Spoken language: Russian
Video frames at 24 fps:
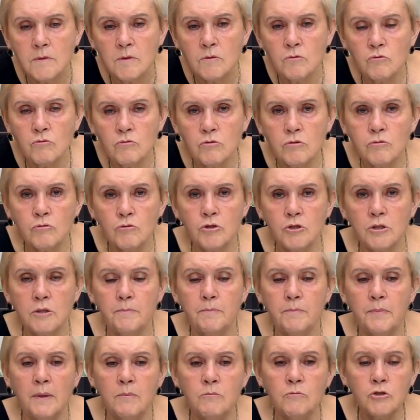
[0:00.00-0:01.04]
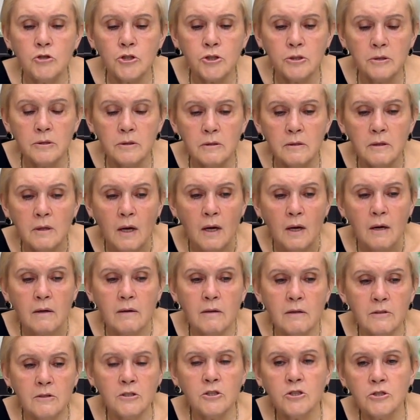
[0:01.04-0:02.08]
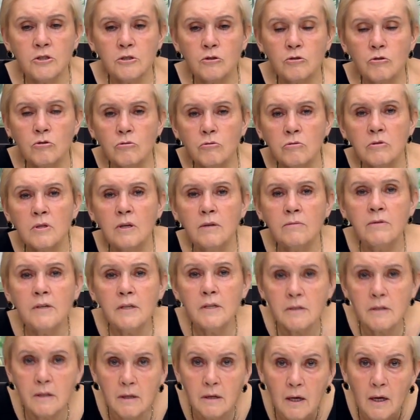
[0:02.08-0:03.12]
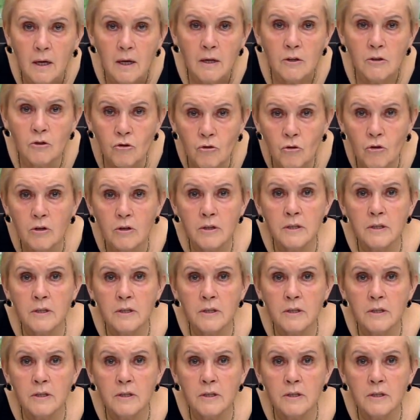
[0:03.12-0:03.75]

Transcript: Ну, слушайте, помочь-то, конечно, трудновато, но